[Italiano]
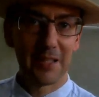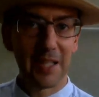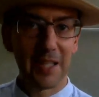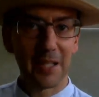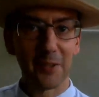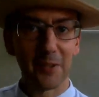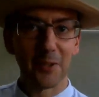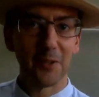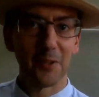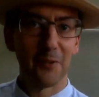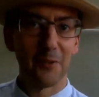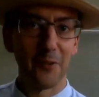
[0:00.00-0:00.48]

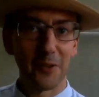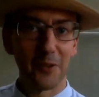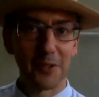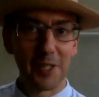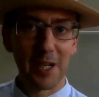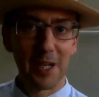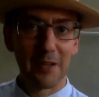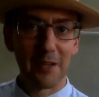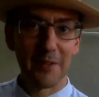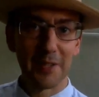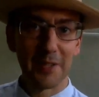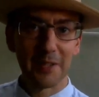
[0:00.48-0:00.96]
tanto
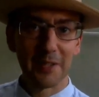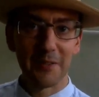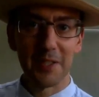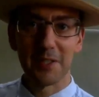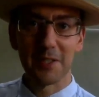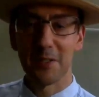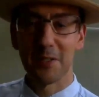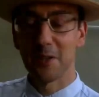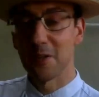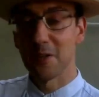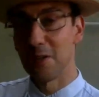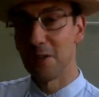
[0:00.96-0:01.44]
forse l'avete
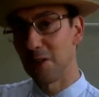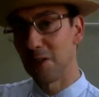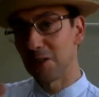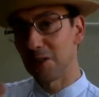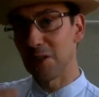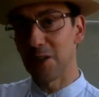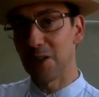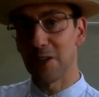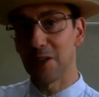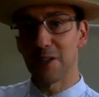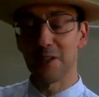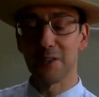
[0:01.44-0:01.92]
visto
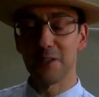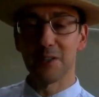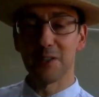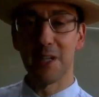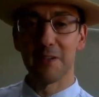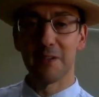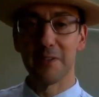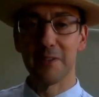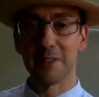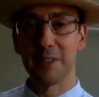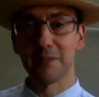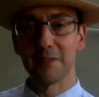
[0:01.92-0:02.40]
no non
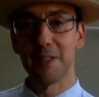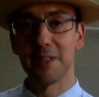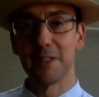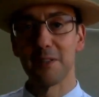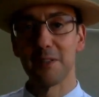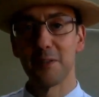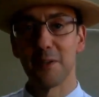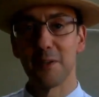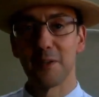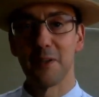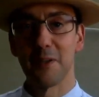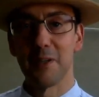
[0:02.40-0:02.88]
l'avete
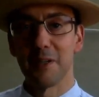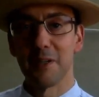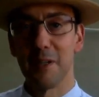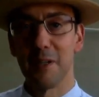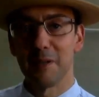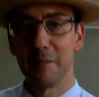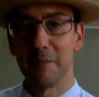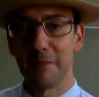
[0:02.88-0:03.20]
visto